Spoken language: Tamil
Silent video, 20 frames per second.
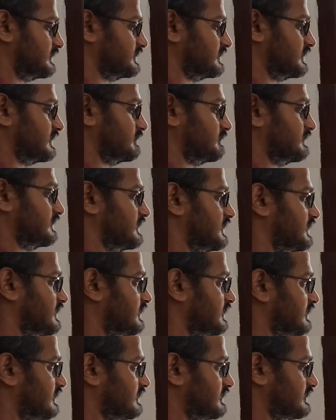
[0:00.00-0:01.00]
பார்த்திங்க அப்படின்னா
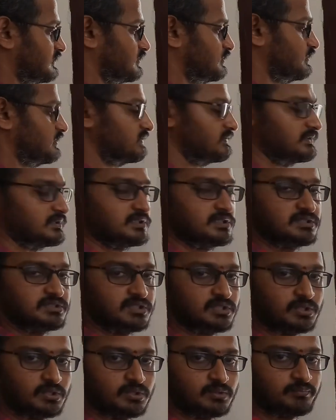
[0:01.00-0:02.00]
கியூஎன் வந்து
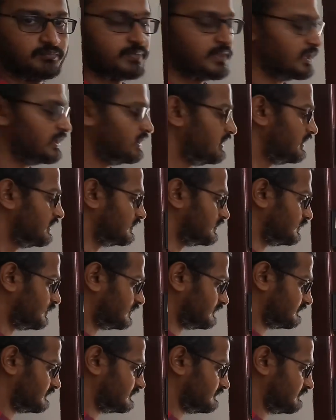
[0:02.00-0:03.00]
ஜீரோ
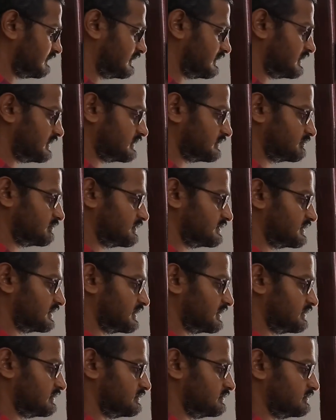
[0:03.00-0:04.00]
கியூஎன் வந்து ஒன்னாக இருக்கும்போது
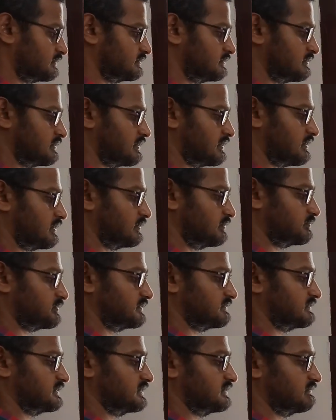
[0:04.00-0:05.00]
என்னாகும்
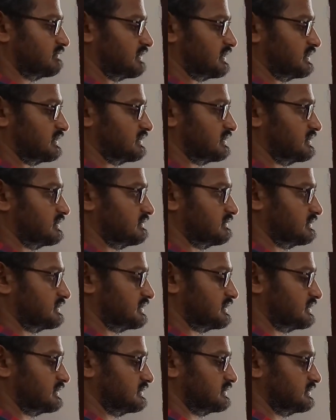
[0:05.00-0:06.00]
அவுட்புட் வந்து ஒன் இது
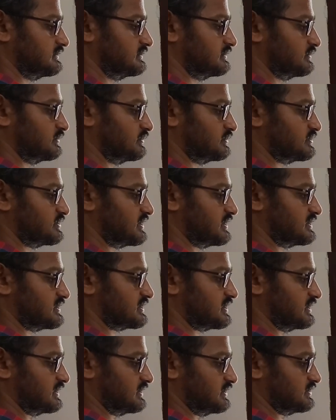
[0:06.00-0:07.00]
வந்து என்னது நோ சேஞ்ச்
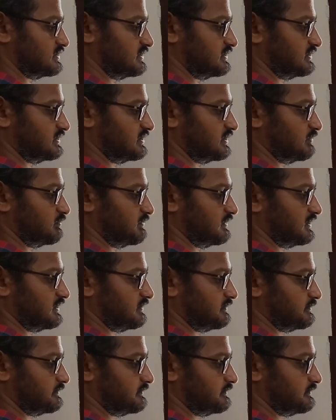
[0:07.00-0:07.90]
கண்டிஷன் திரும்பி